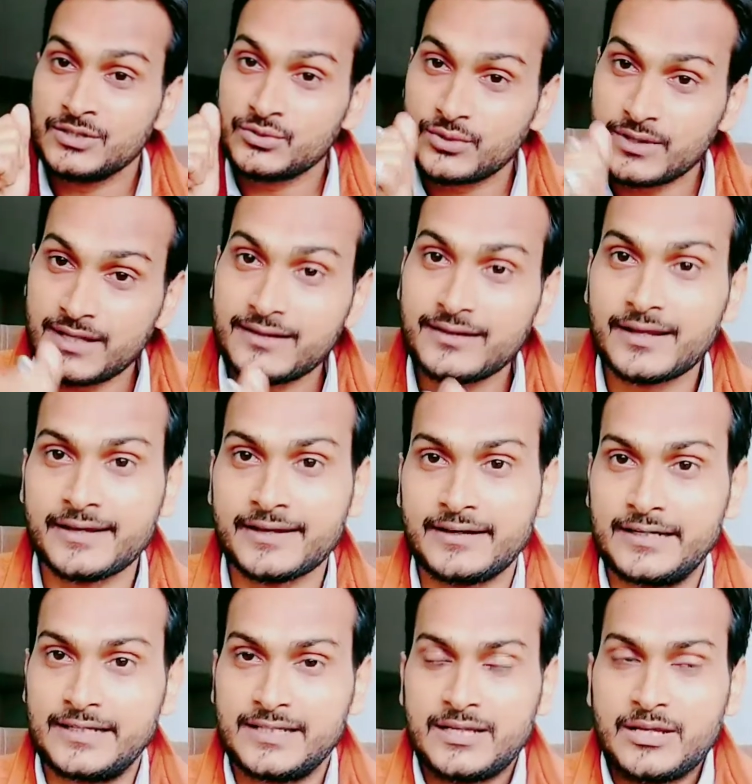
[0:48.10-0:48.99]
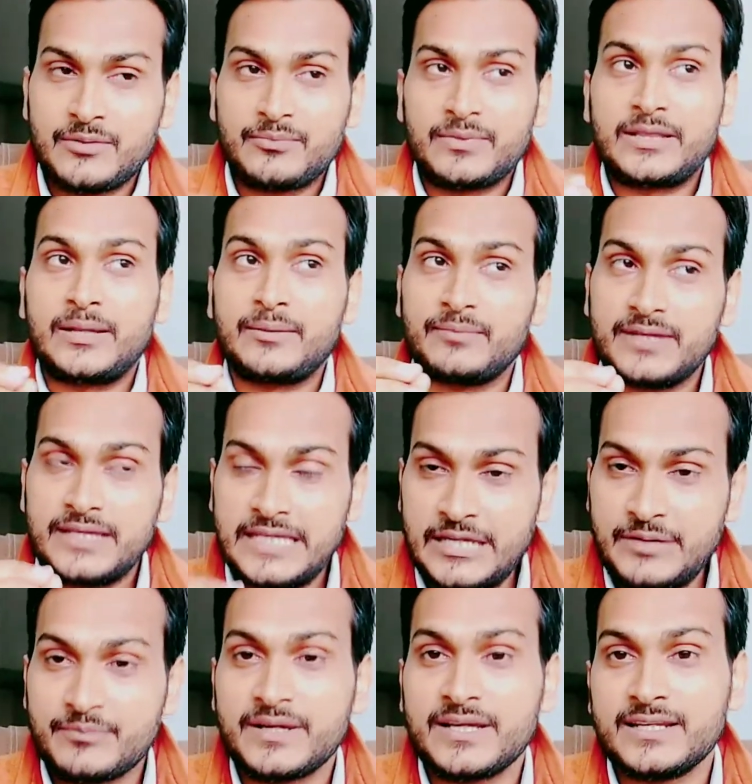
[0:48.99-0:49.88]
थोड़ा नया मतलब
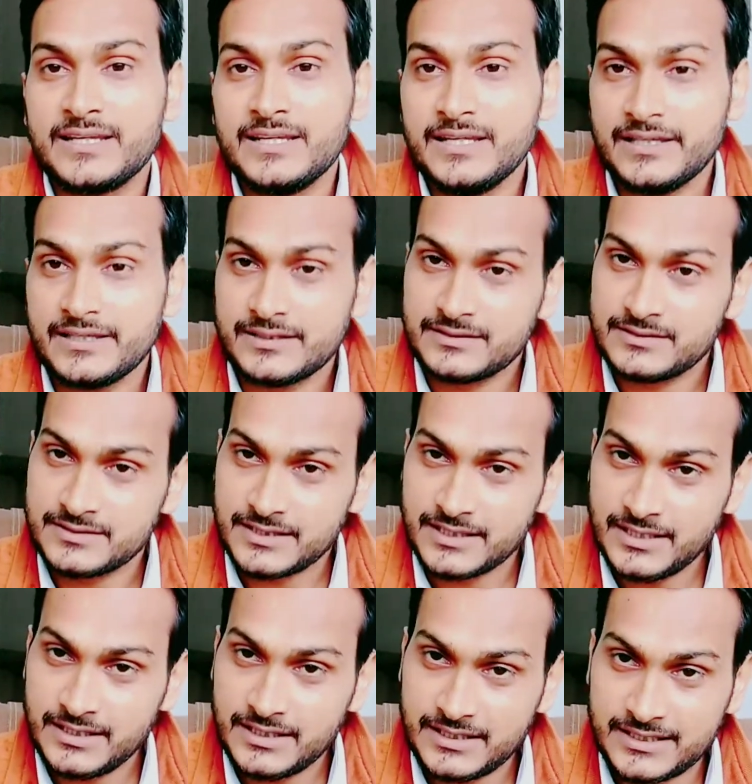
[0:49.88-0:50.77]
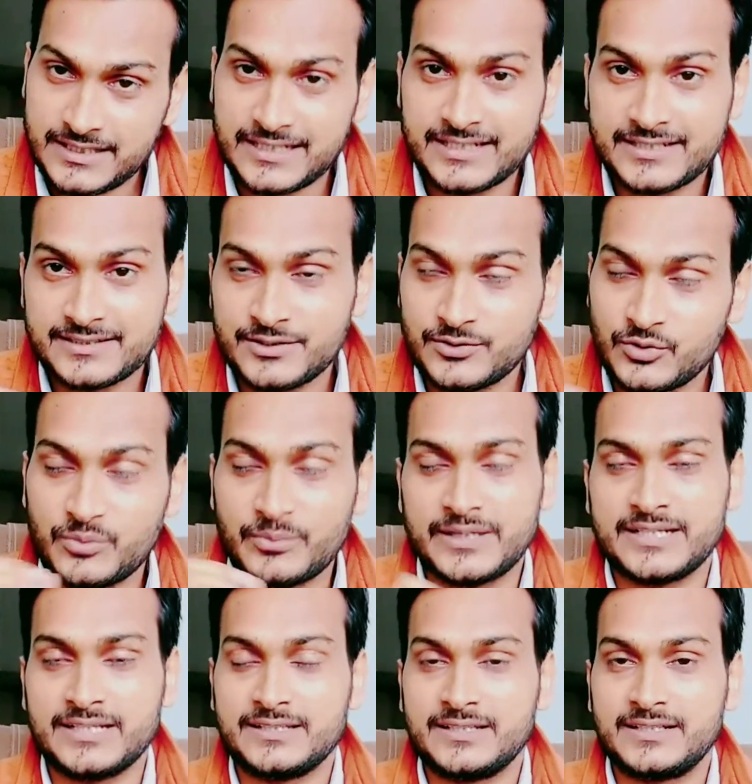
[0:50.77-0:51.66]
एक महीने से डेढ़ से दो
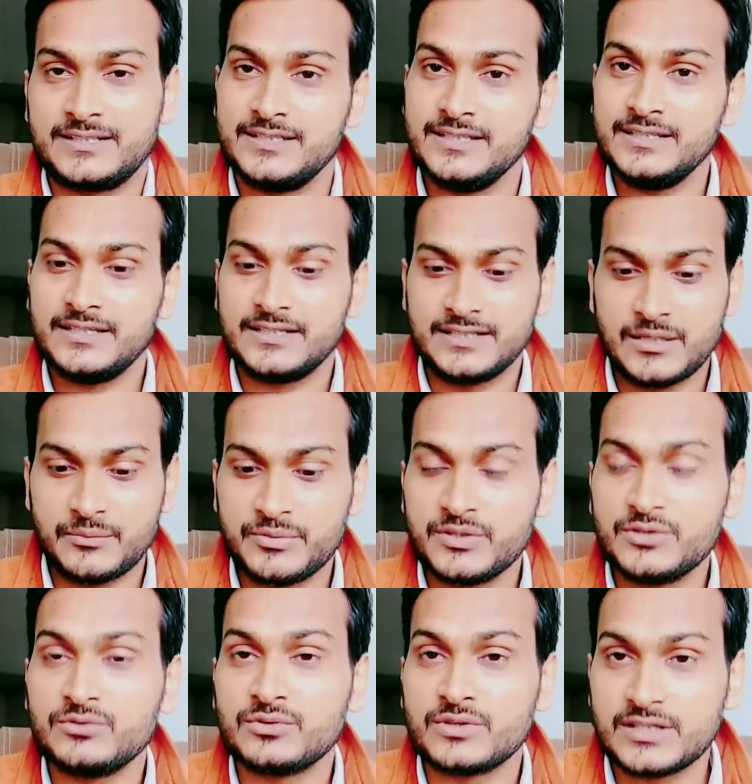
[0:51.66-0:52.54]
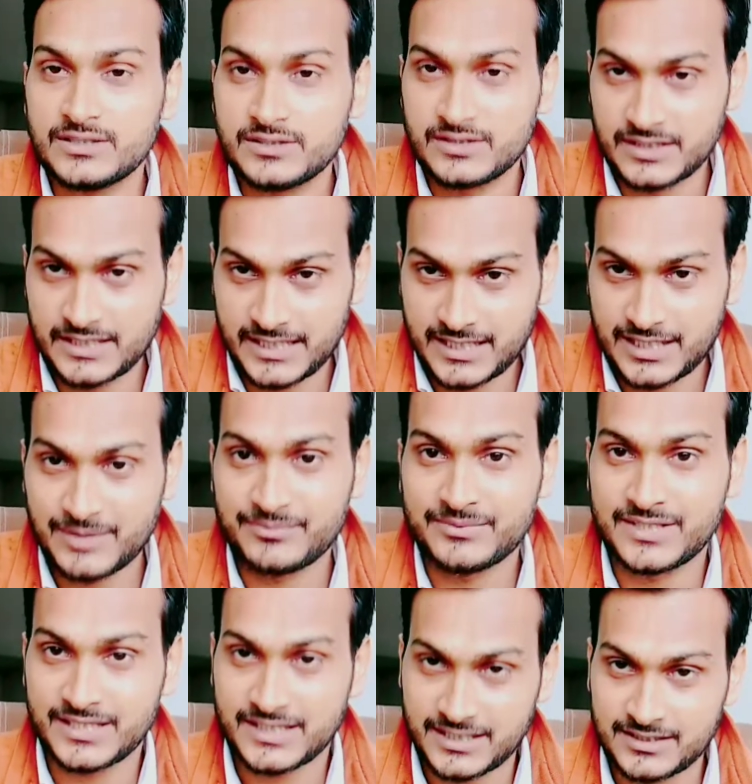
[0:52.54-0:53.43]
महीने तक ठीक है या फिर तुरंत एक
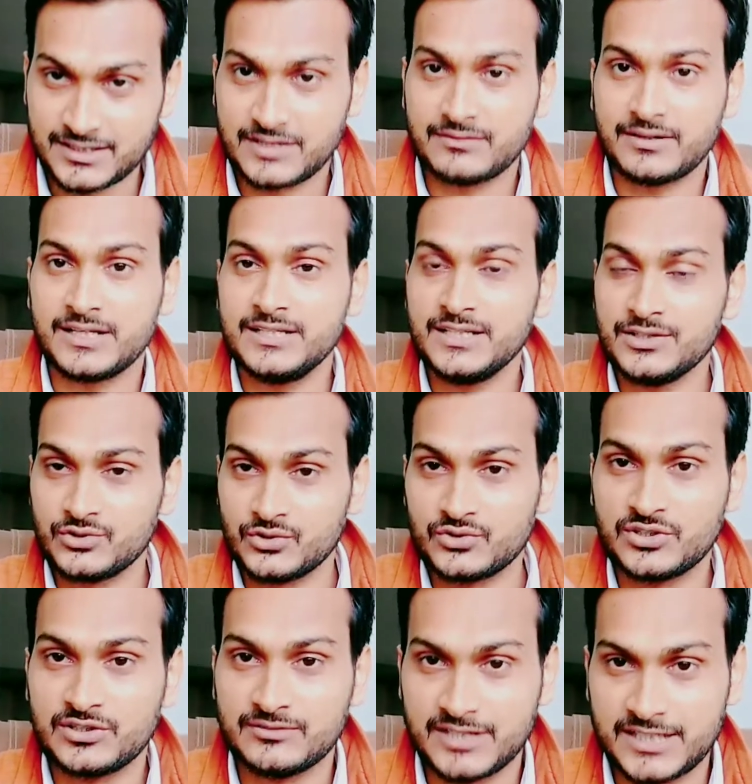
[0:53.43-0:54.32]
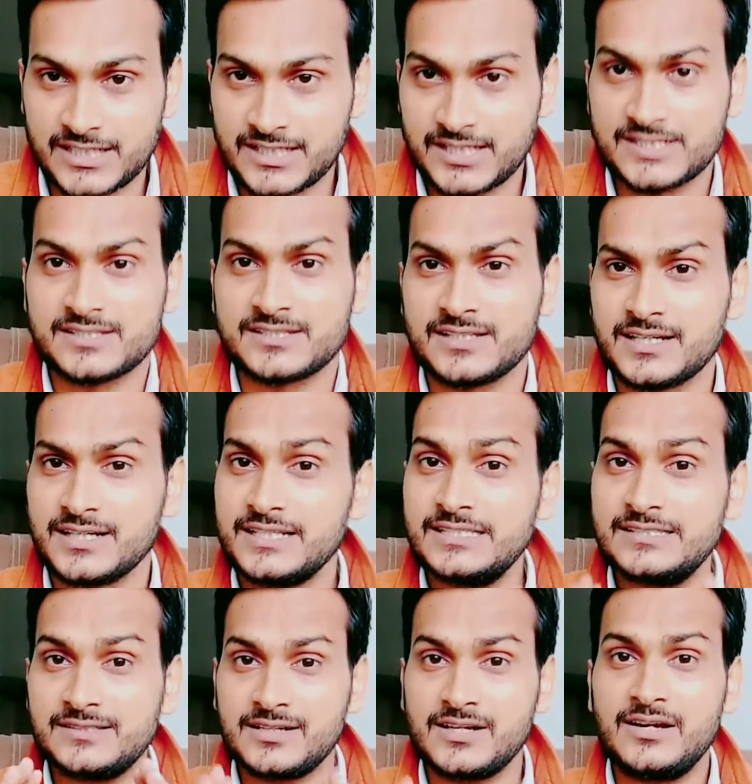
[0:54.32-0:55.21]
हफ्ते के अंदर वाली या दो दिन वाली खांसी
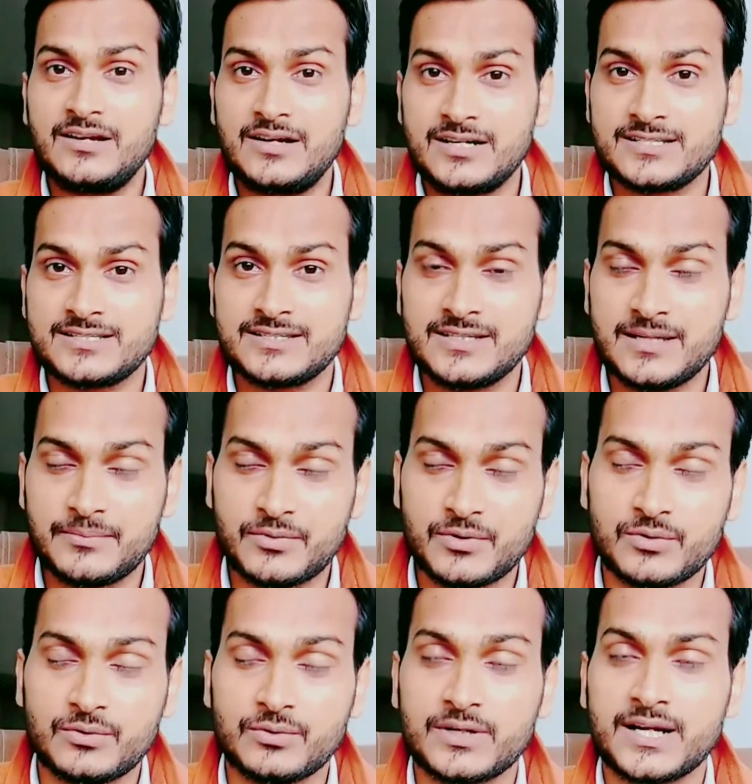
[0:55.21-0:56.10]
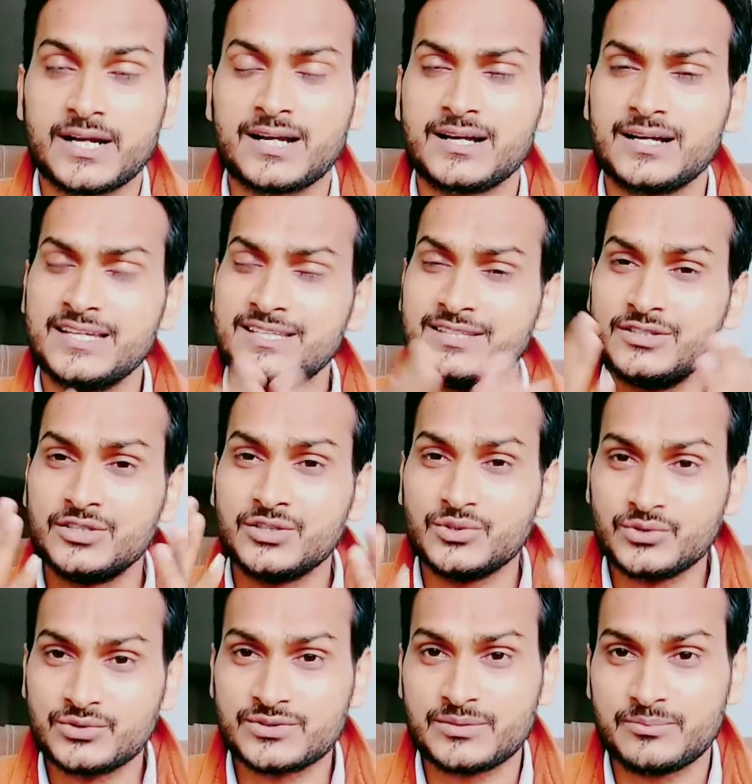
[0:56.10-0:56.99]
अगर इस तरह की खांसी आपको हो रहा है कई
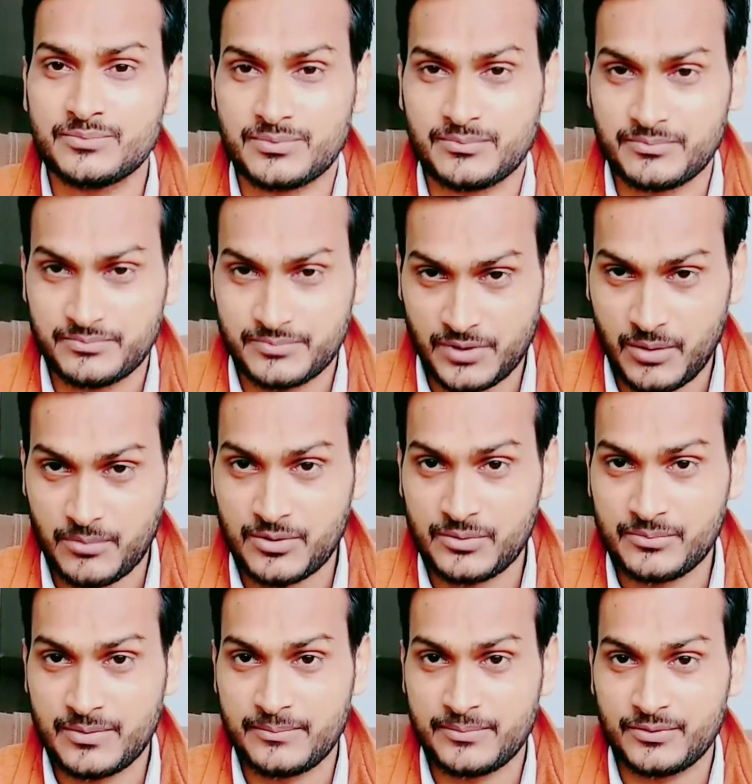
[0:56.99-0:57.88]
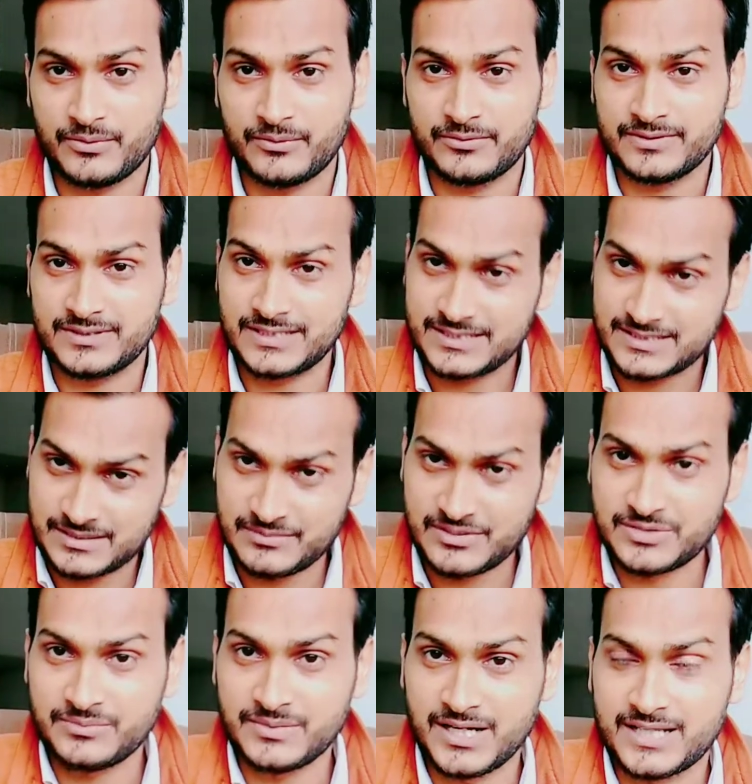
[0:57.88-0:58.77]
दिनों से प्रॉब्लम आपको
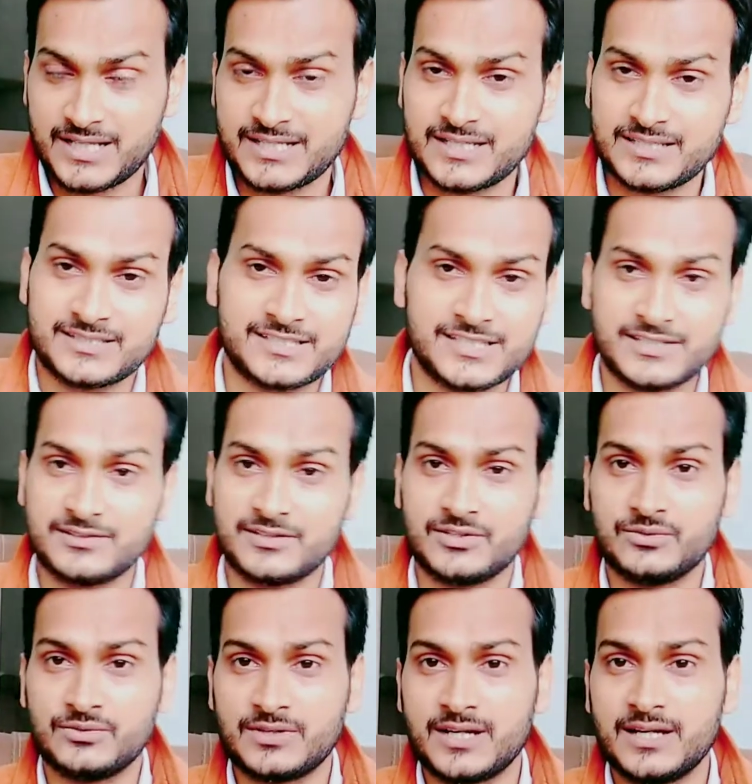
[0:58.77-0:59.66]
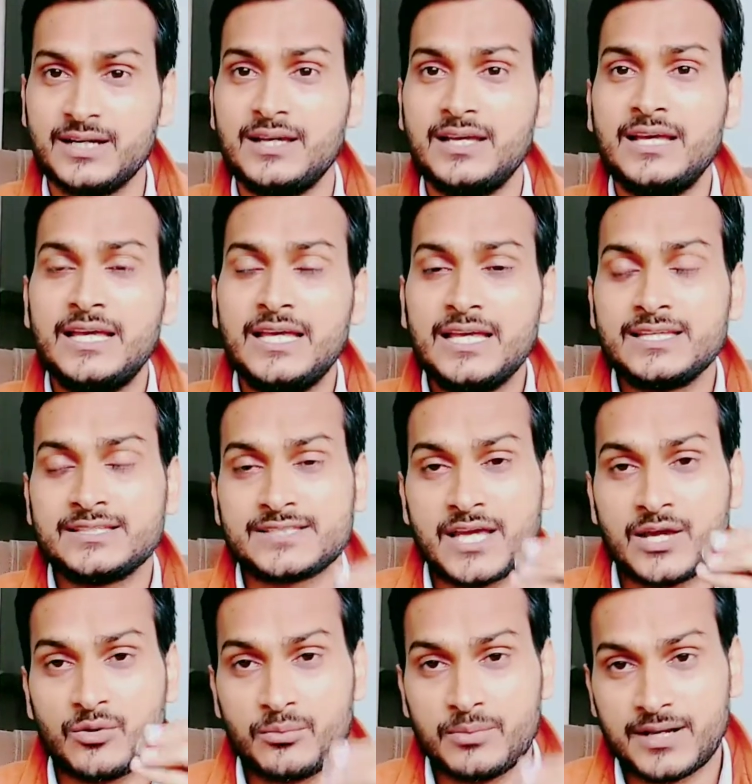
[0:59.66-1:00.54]
समझ में आ रही है ठीक नहीं हो रहा है
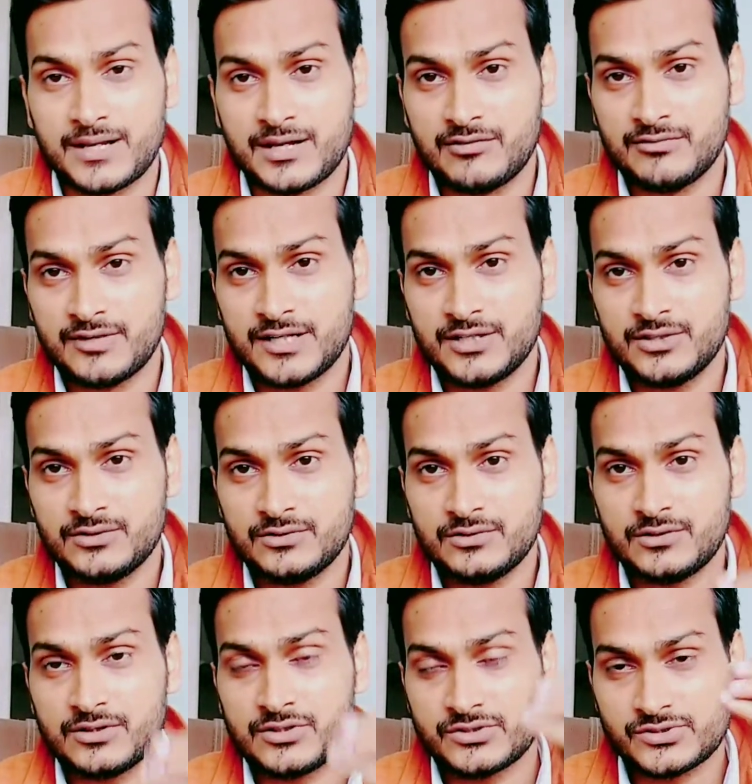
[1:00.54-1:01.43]
चाहे वो बलगम वाली हो